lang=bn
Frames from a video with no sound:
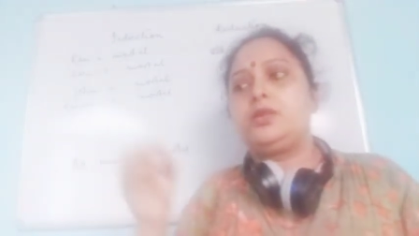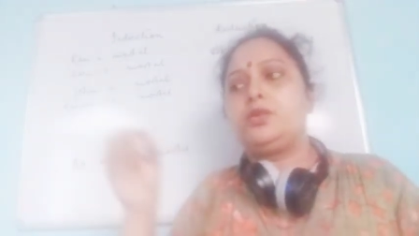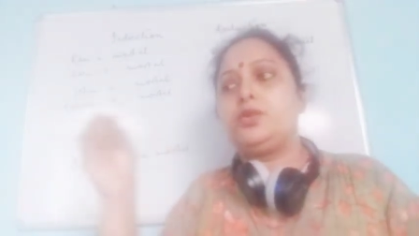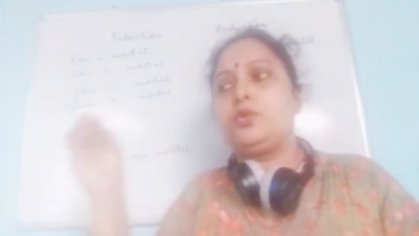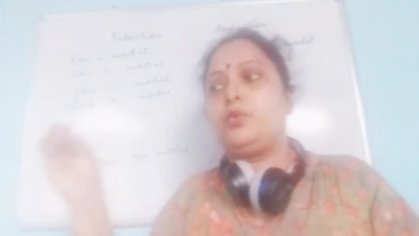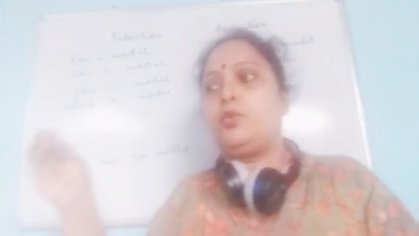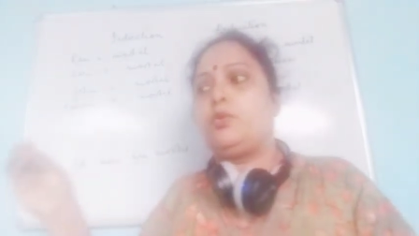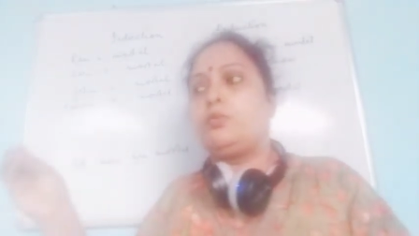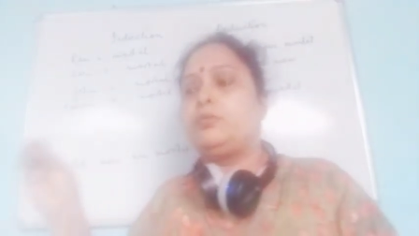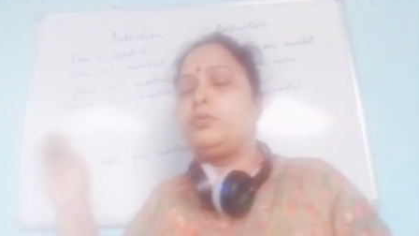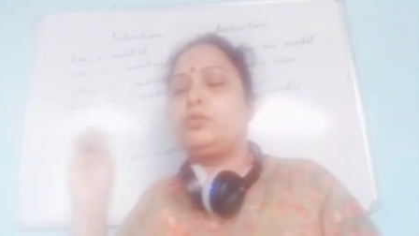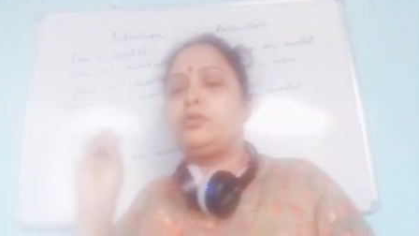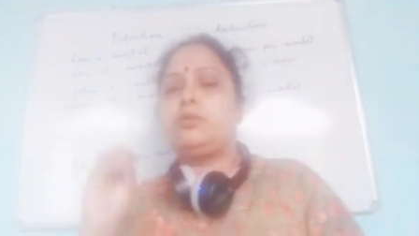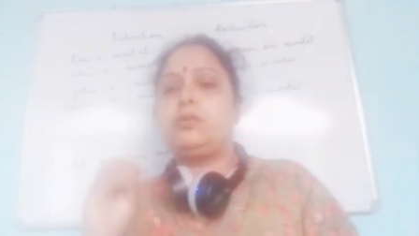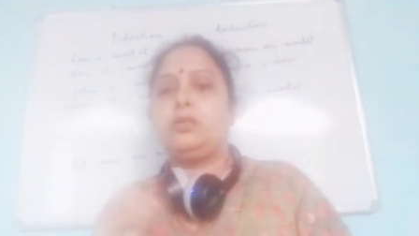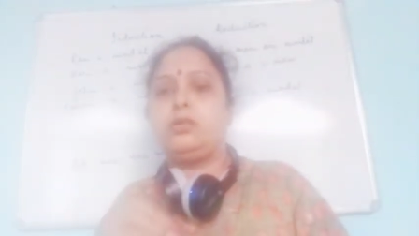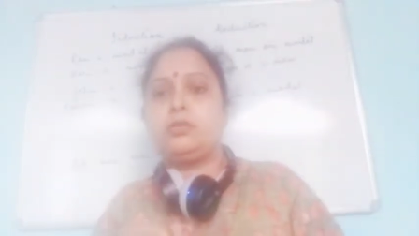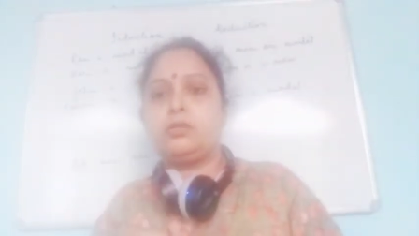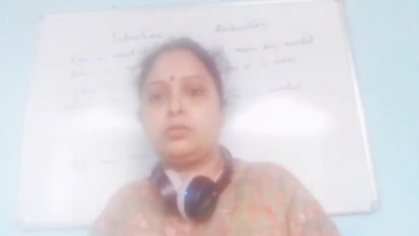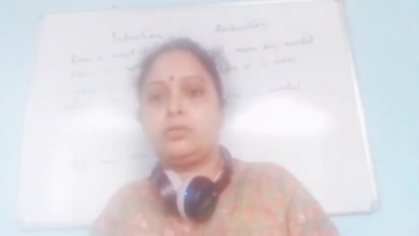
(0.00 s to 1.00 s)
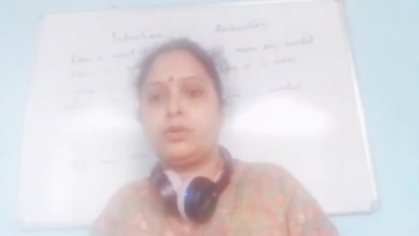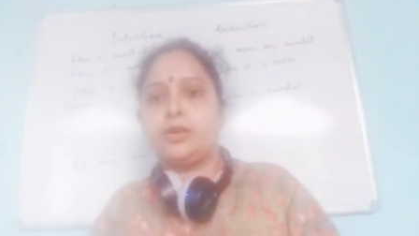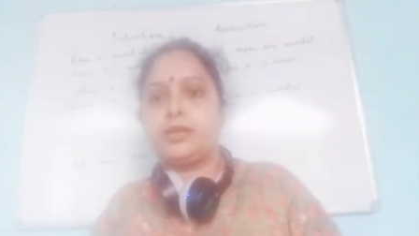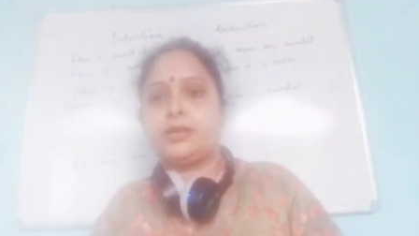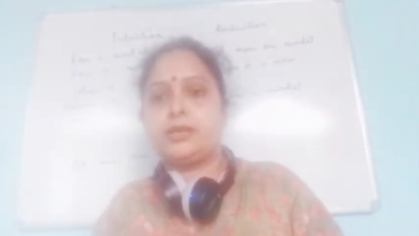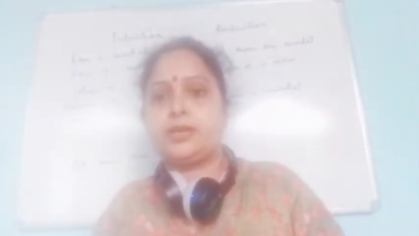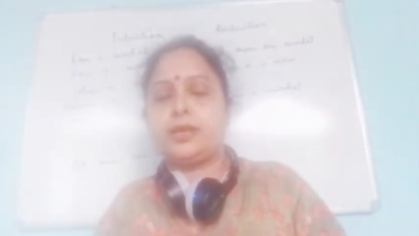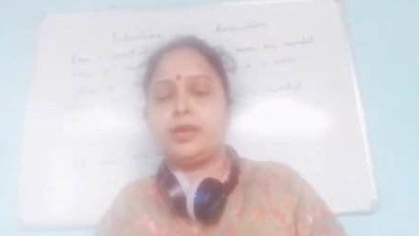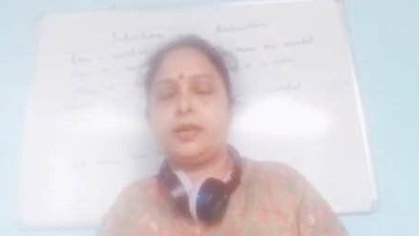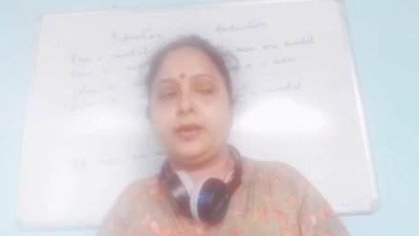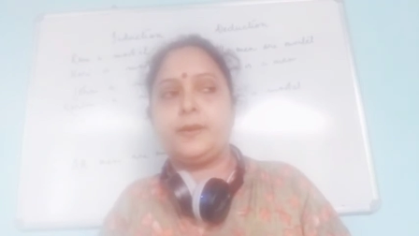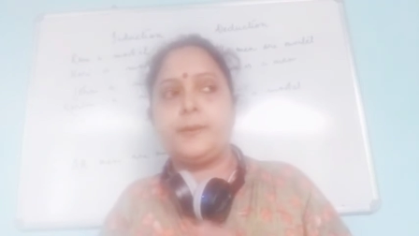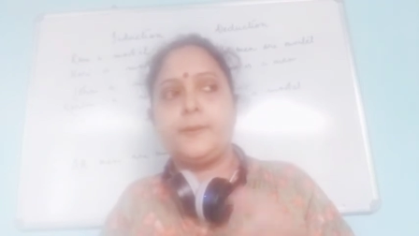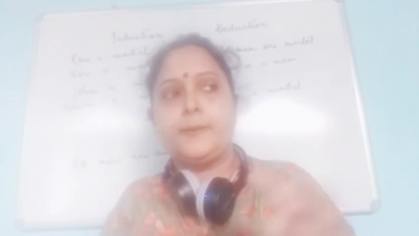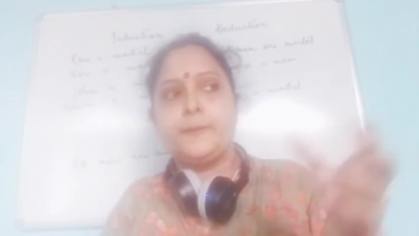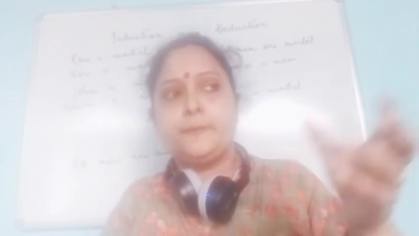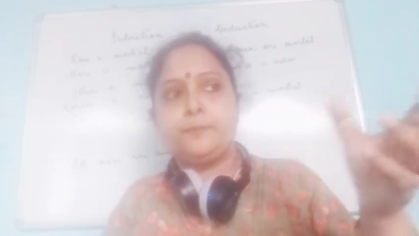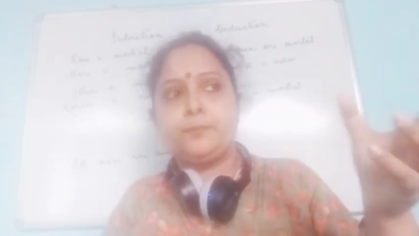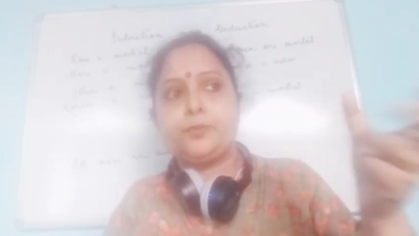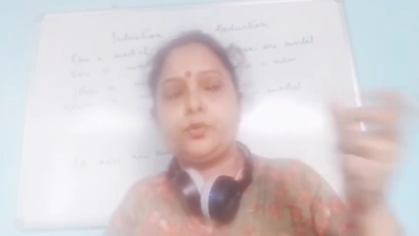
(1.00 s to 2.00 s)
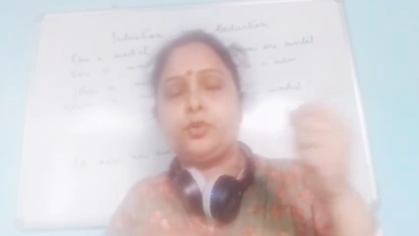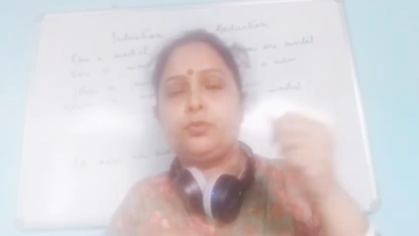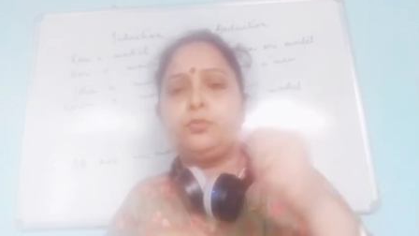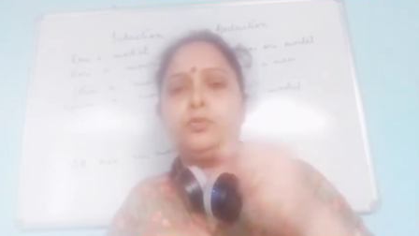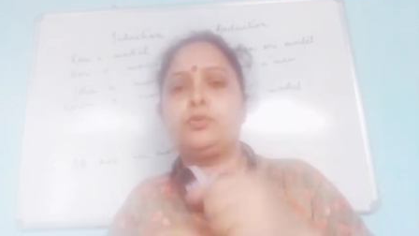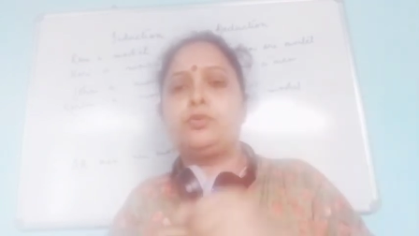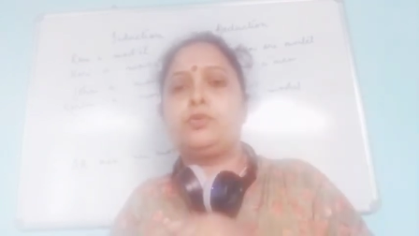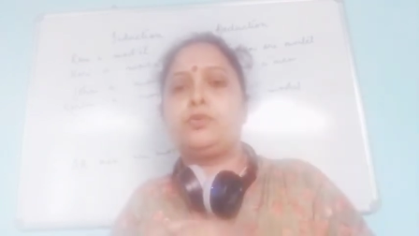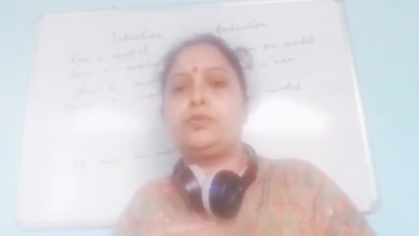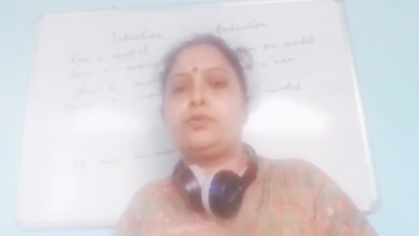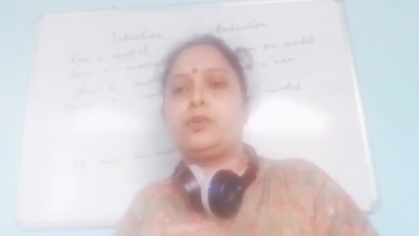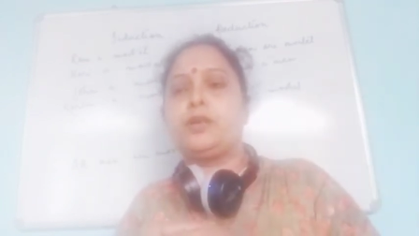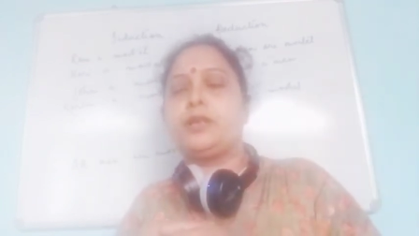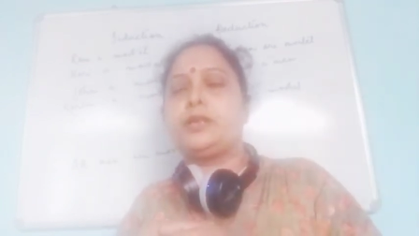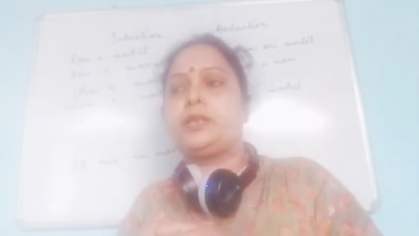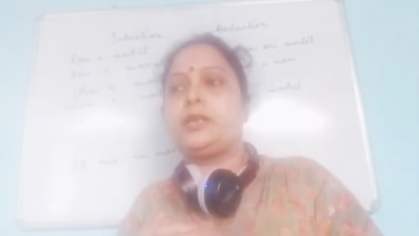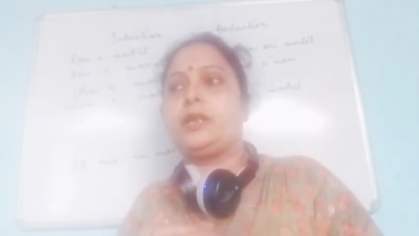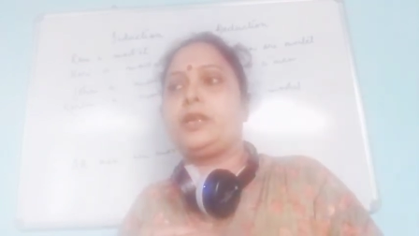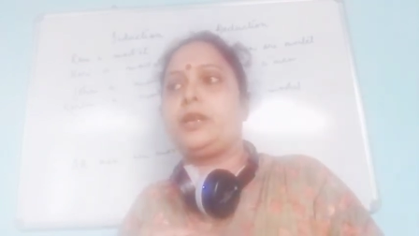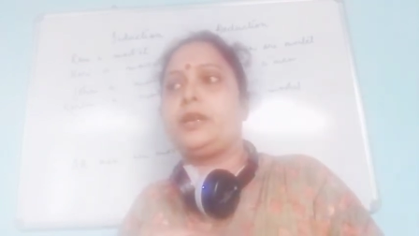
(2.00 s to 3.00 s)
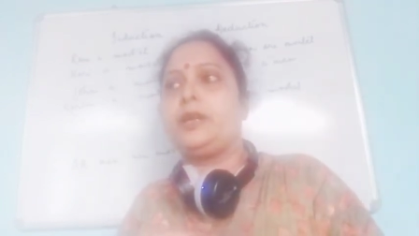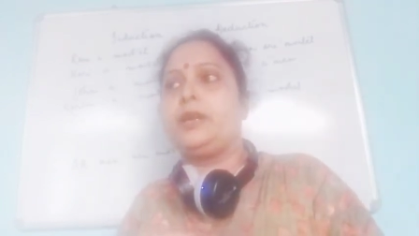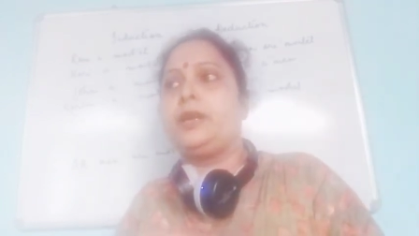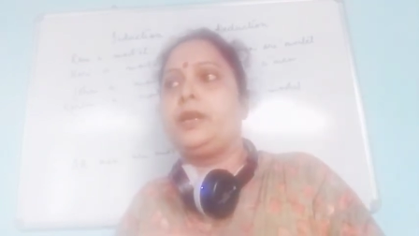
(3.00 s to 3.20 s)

যে অমুক করেছে তমুকও করেছে